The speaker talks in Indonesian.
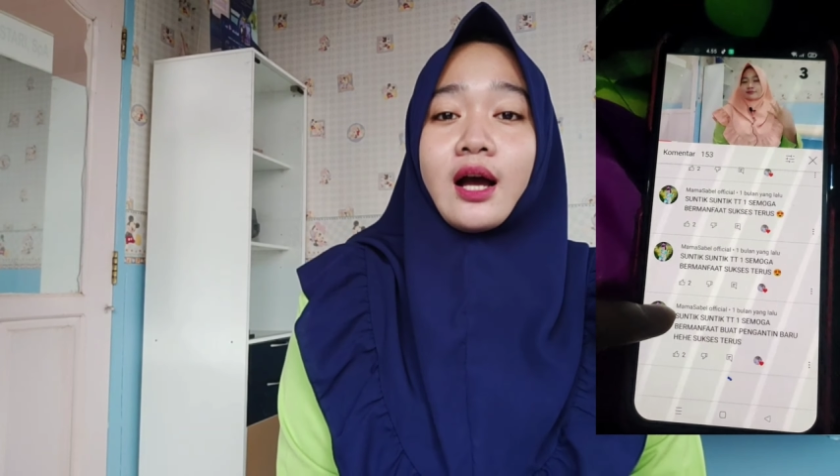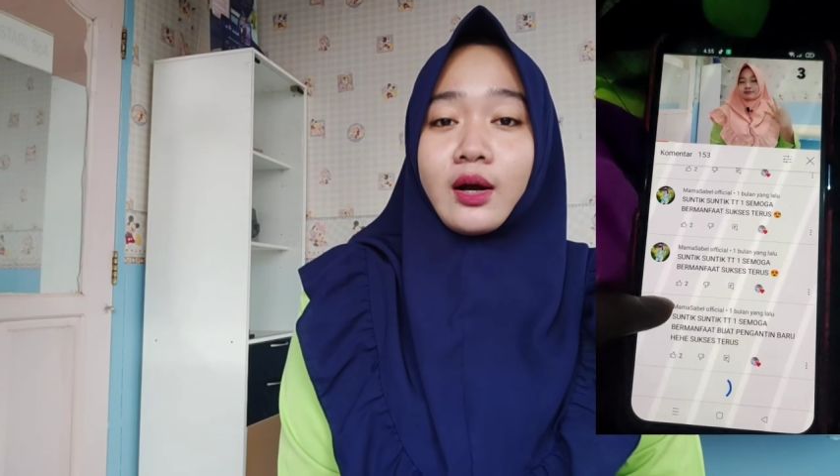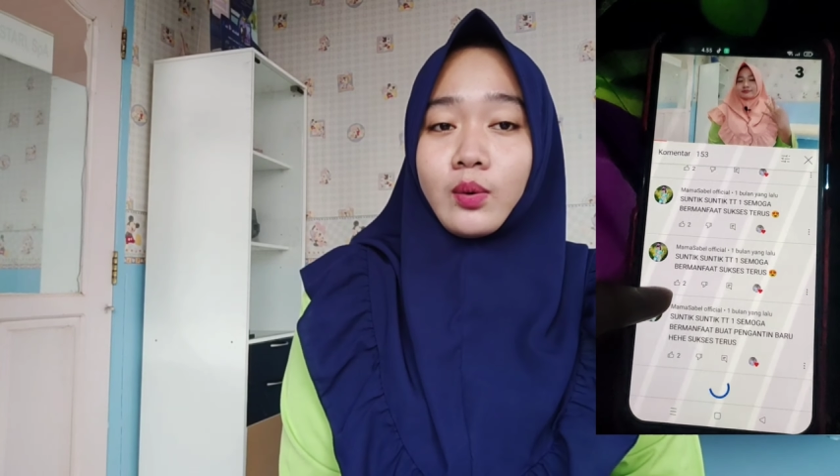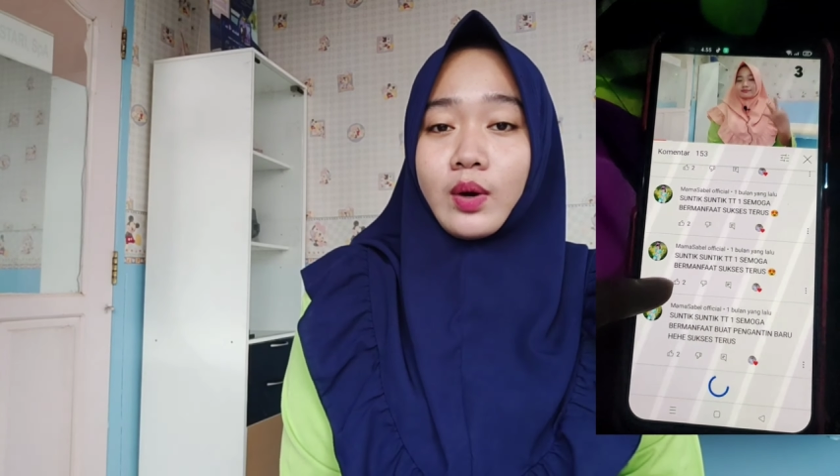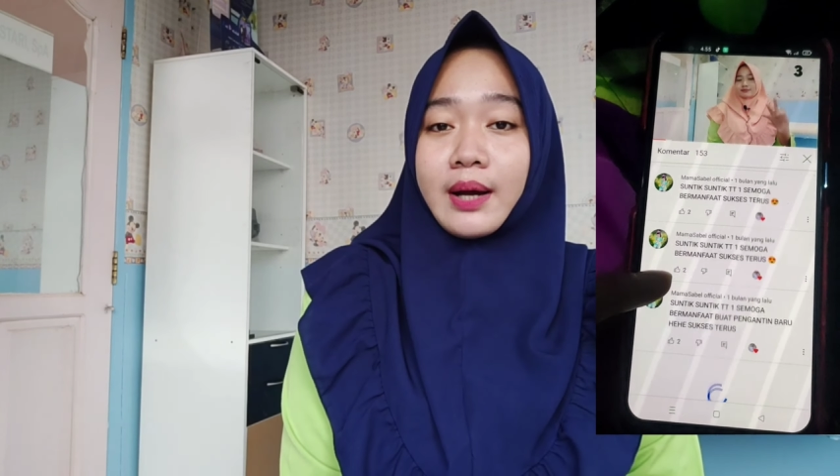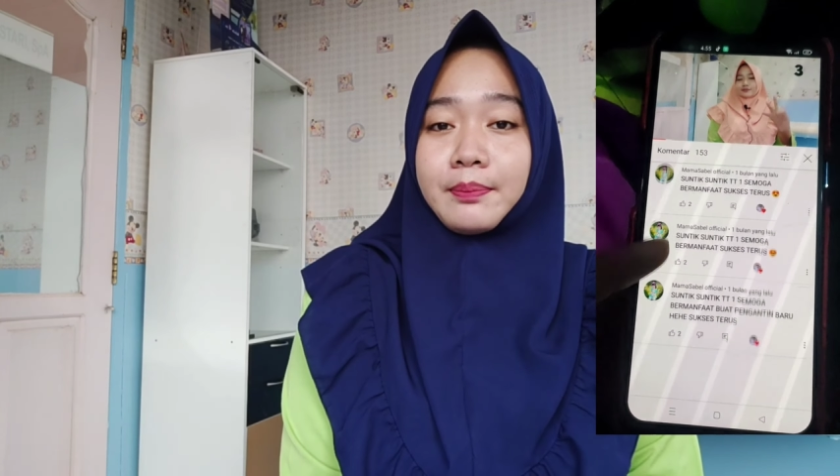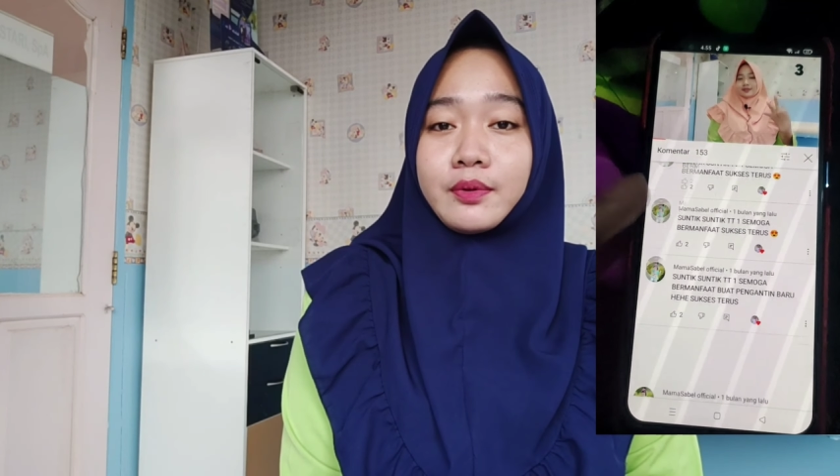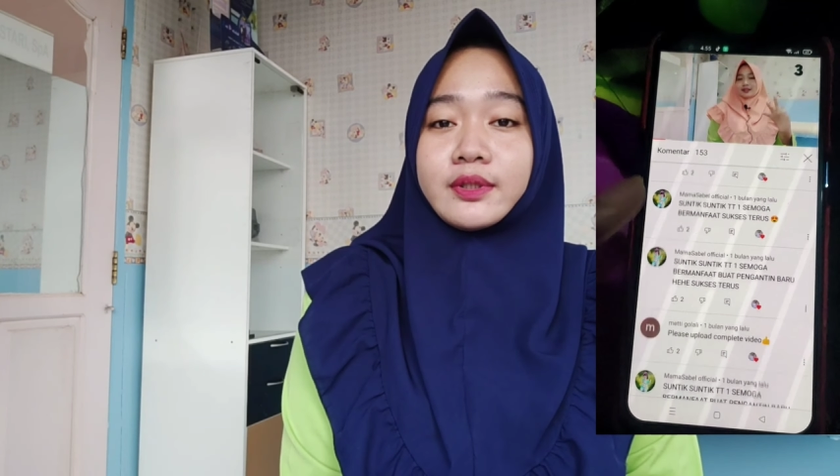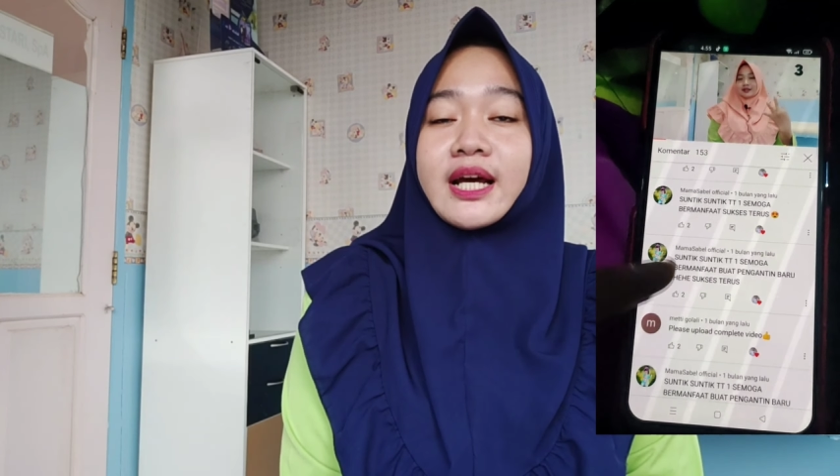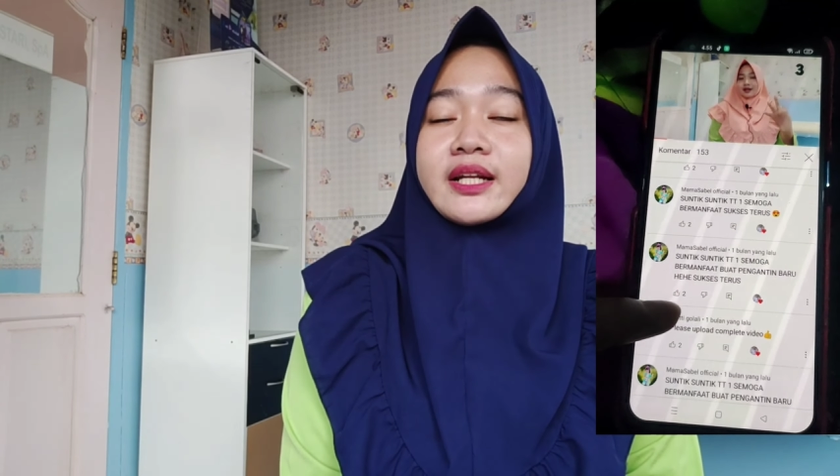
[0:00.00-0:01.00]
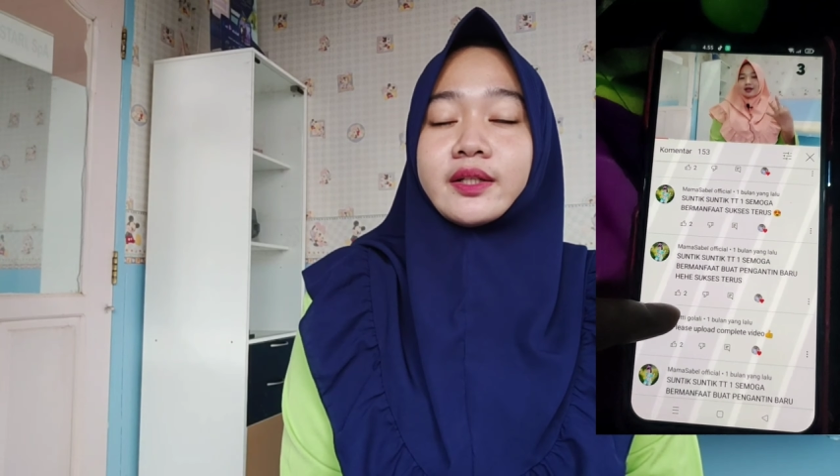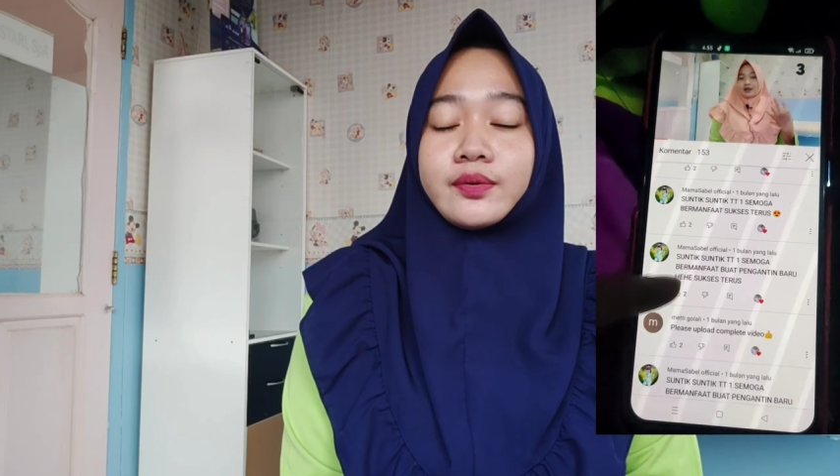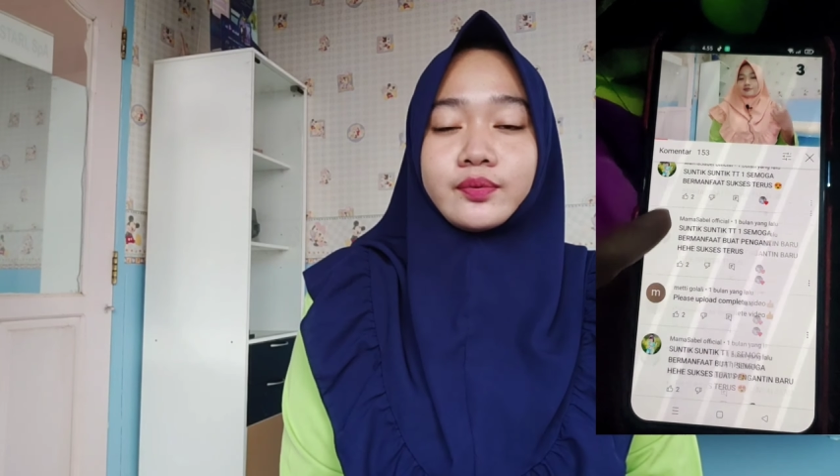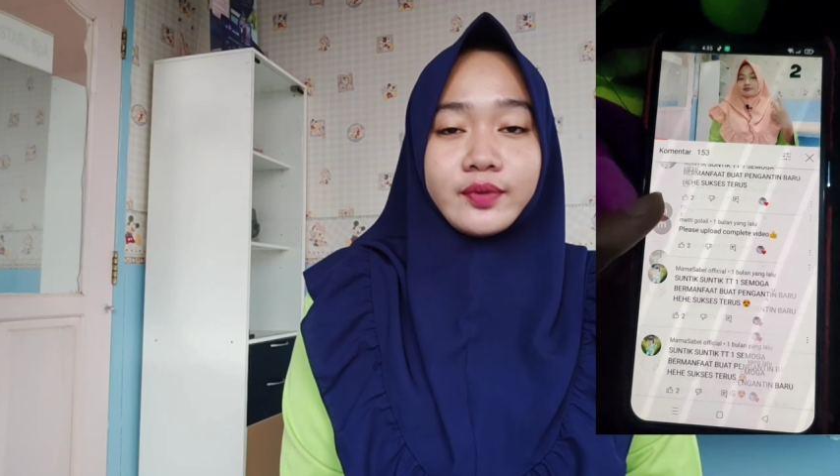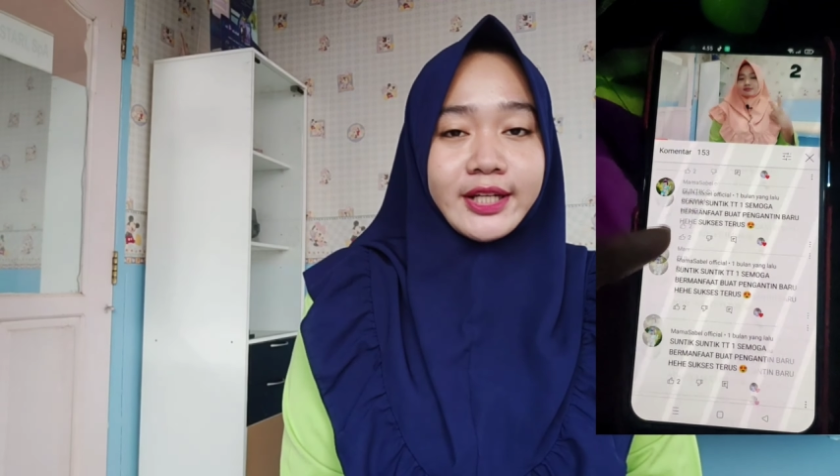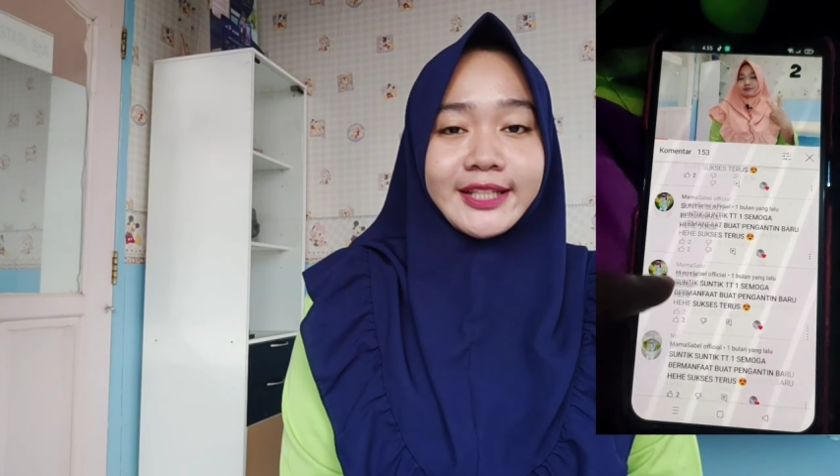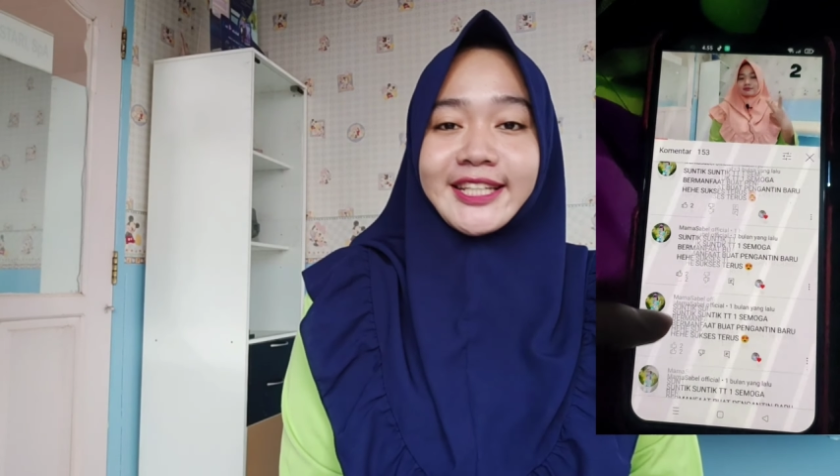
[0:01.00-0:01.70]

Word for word: aku upload dari giveaway